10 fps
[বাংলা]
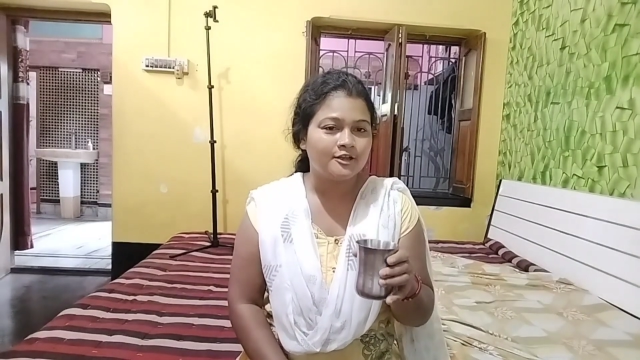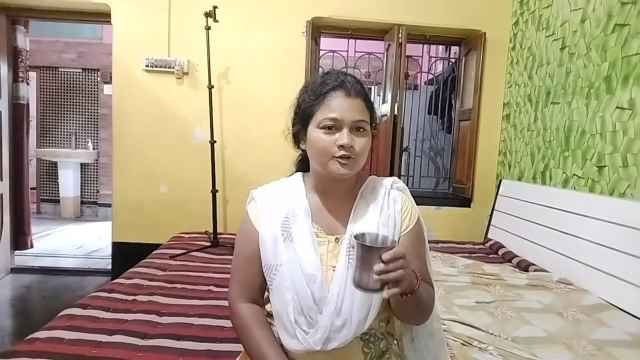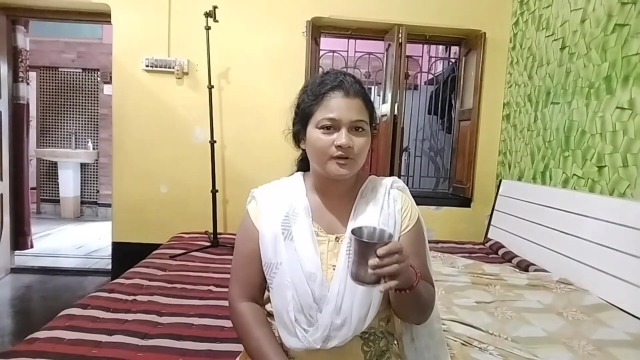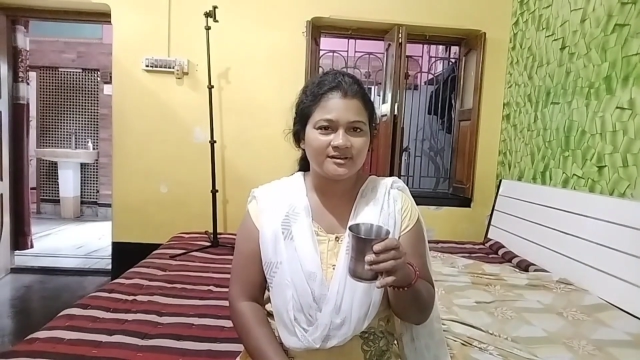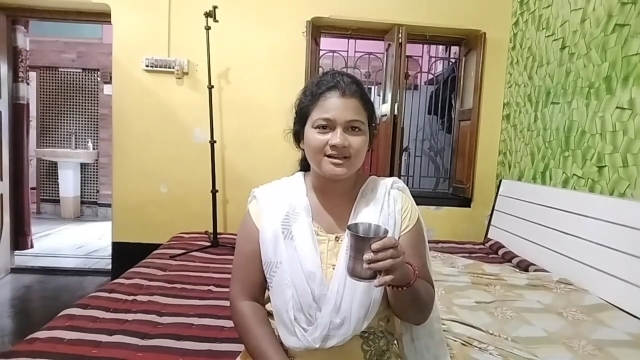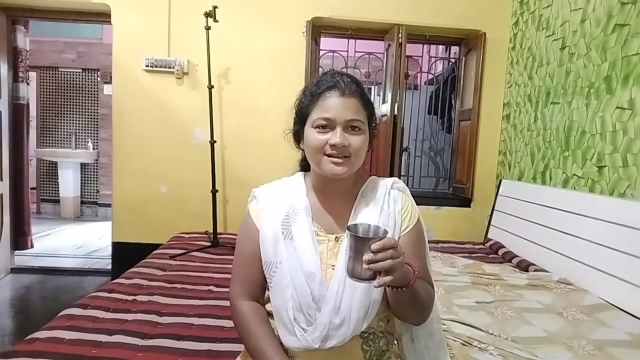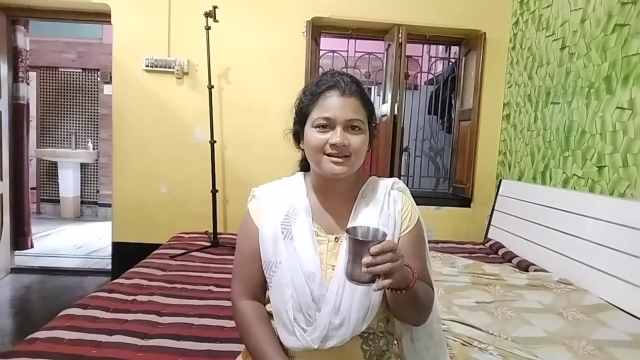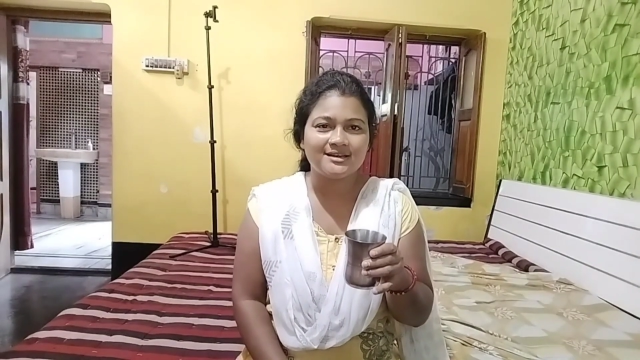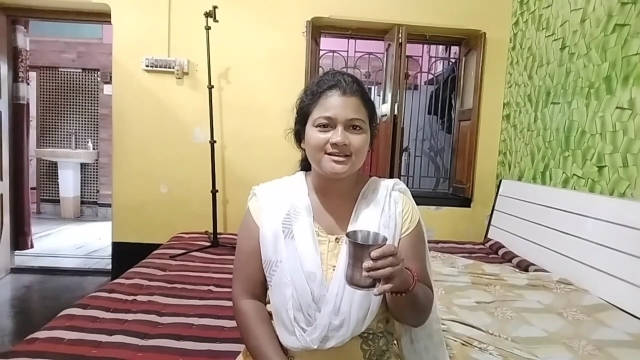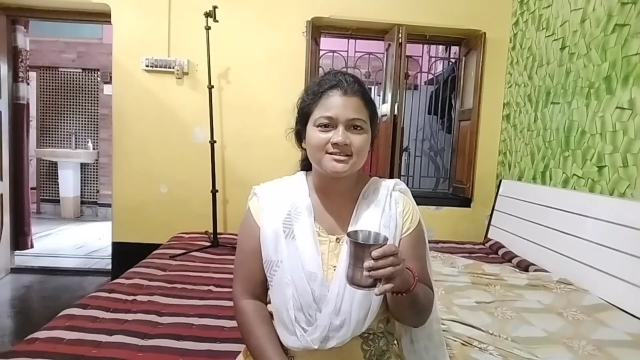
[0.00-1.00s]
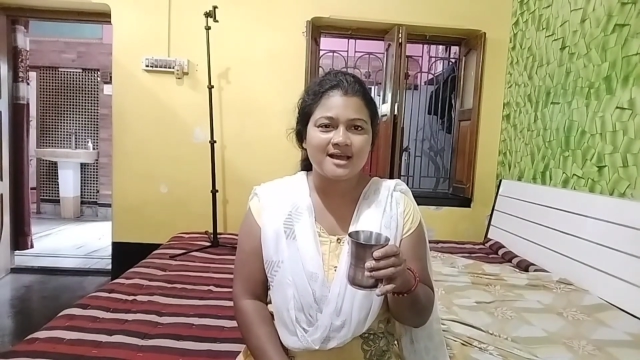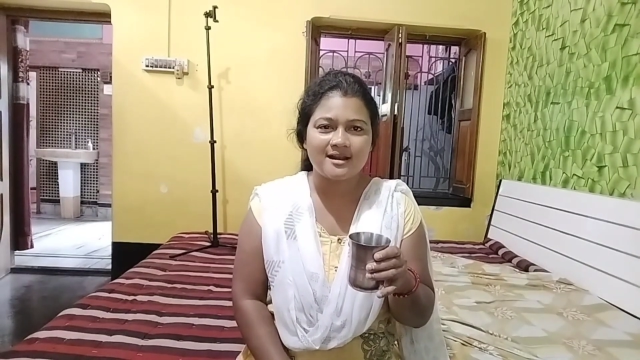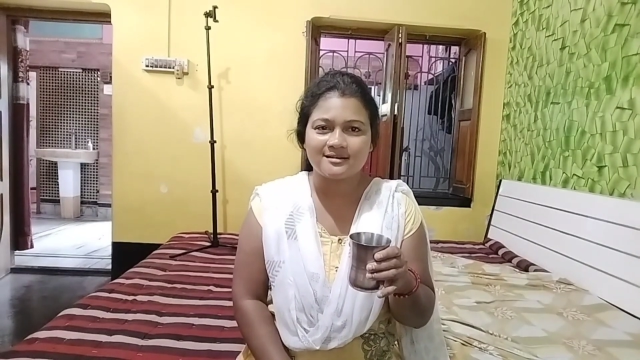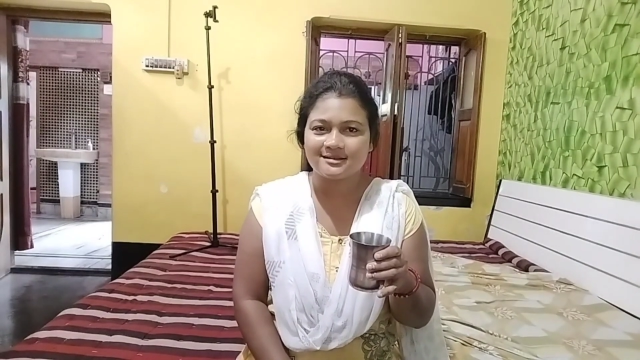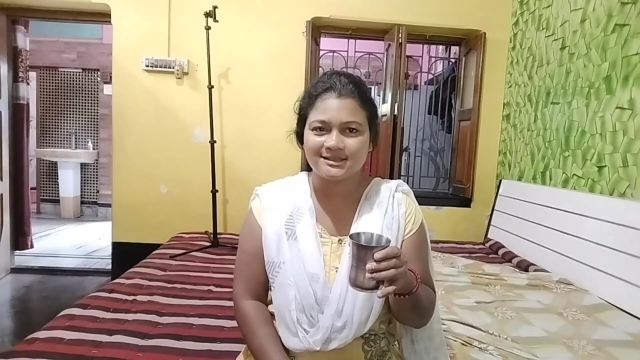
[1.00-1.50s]
তো এটা খেলে
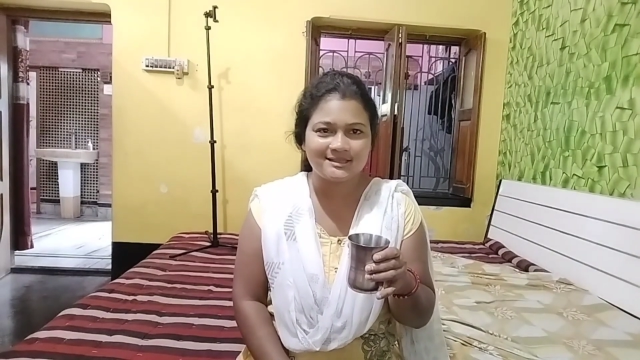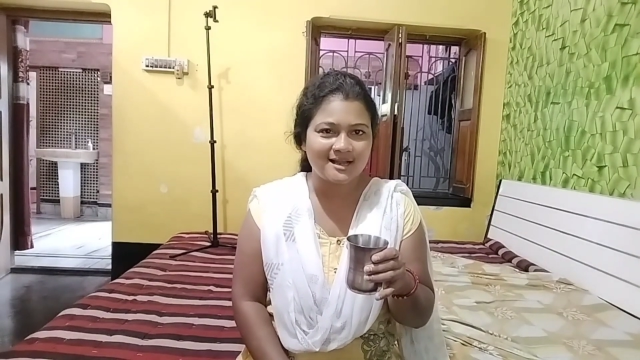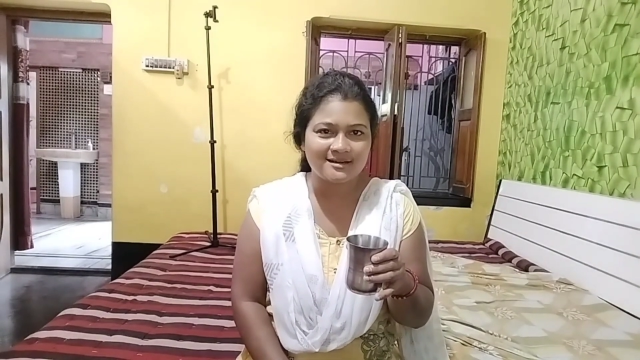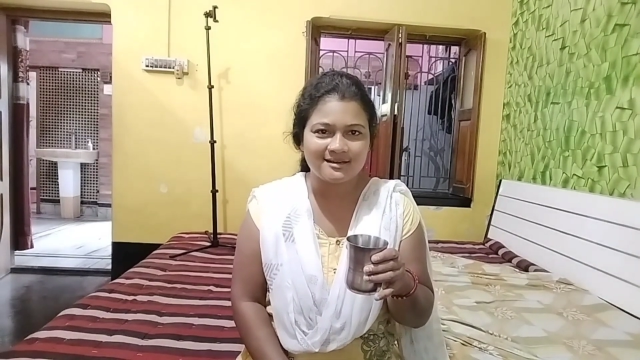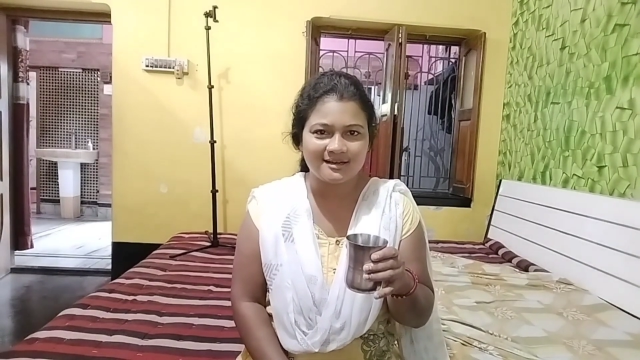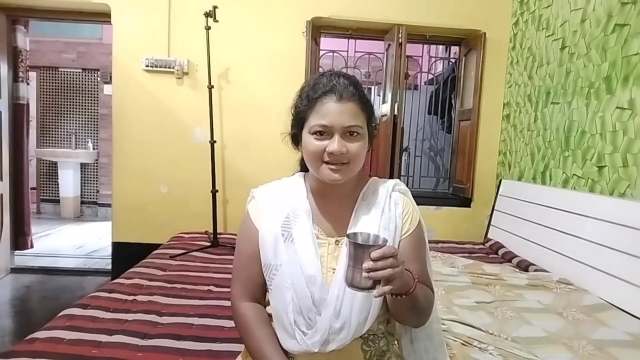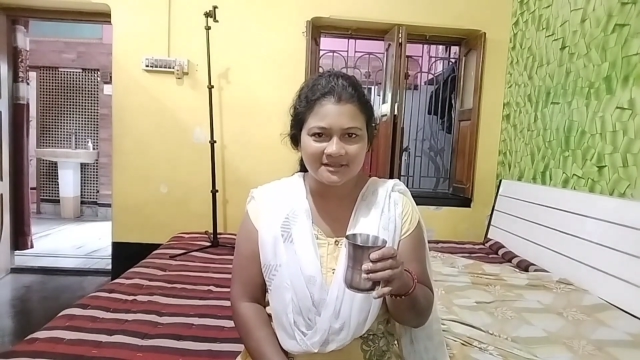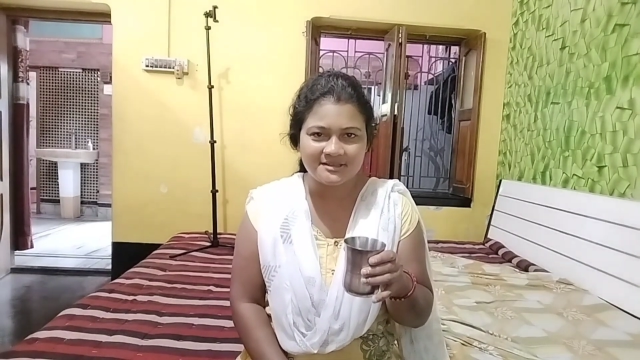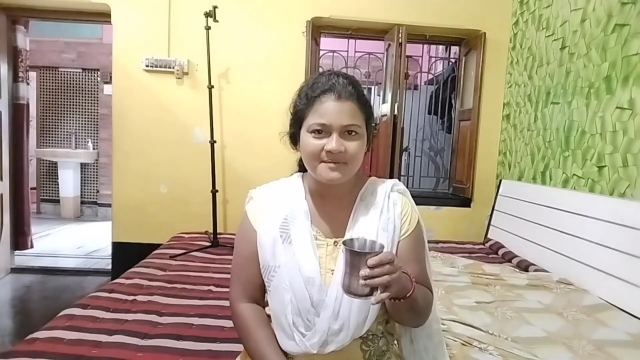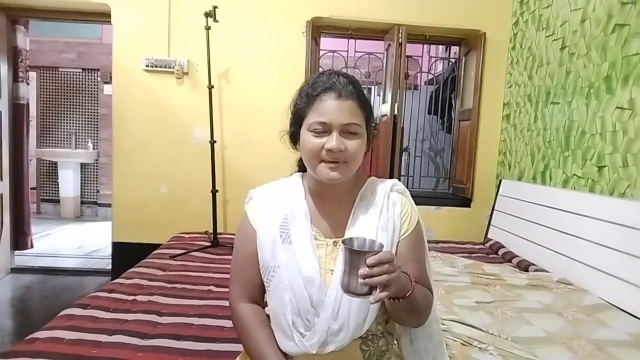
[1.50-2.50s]
সারাটা দিন আর খিদে